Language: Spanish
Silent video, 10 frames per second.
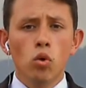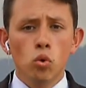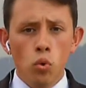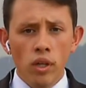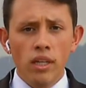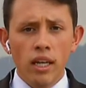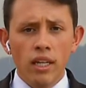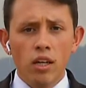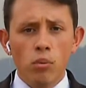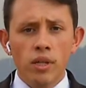de octubre, día en
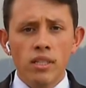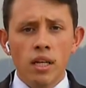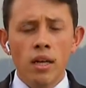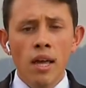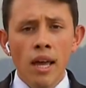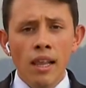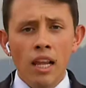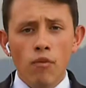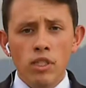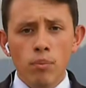que comienza
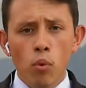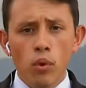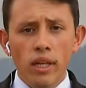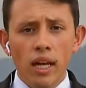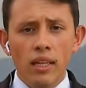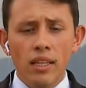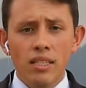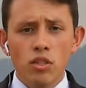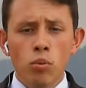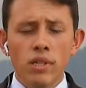la fase pública de
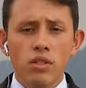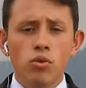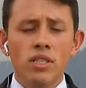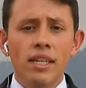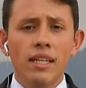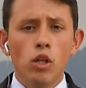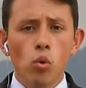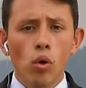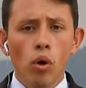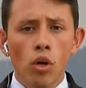estas conversaciones en
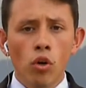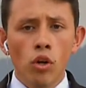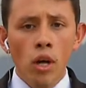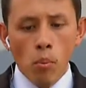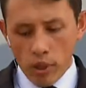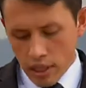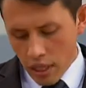Quito, Ecuador, pues